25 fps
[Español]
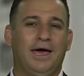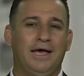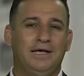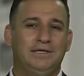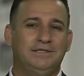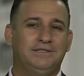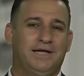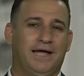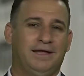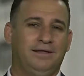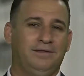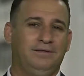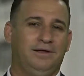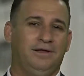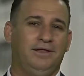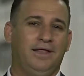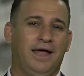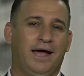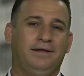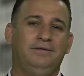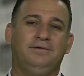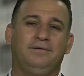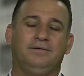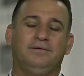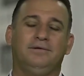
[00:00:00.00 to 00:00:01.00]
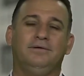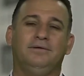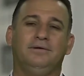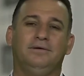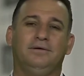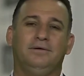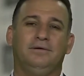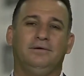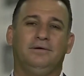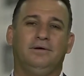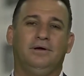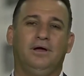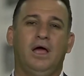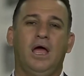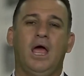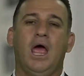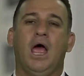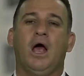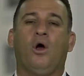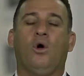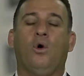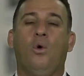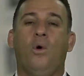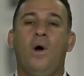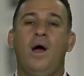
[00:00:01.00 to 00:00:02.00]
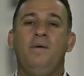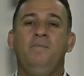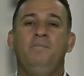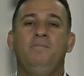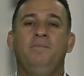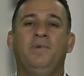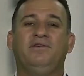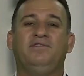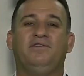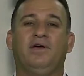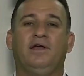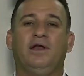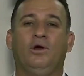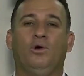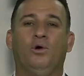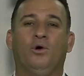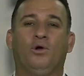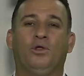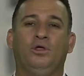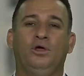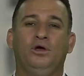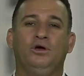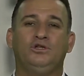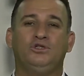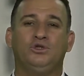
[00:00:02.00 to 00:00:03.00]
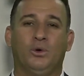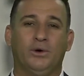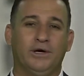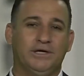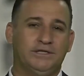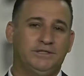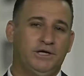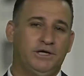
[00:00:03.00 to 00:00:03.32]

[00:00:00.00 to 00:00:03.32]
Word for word: en santidad, cuán misericordioso he